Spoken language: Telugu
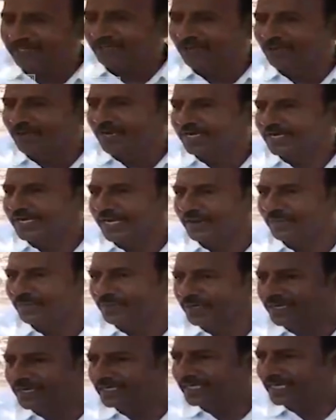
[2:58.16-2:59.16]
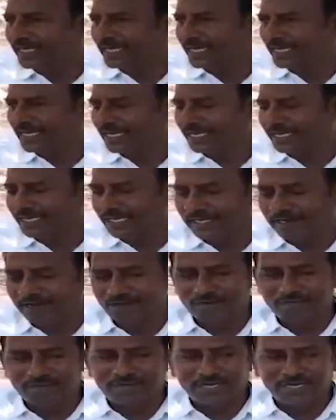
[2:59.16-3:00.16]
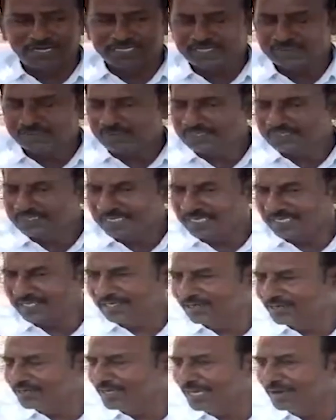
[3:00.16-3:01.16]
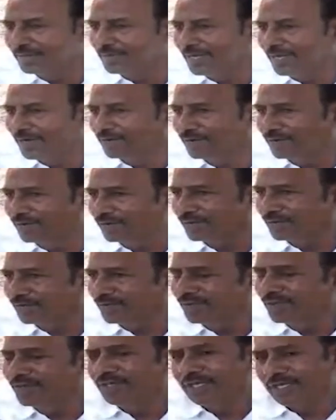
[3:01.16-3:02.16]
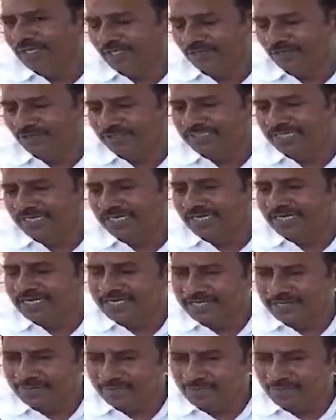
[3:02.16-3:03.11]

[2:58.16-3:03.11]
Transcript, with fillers: నిధులు అంటే ఇప్పటికైతే ఈ గవర్నమెంట్లో అయితే పంచాయతీ నిధులు ఏమి లేవు ఏదో జరిగినట్టు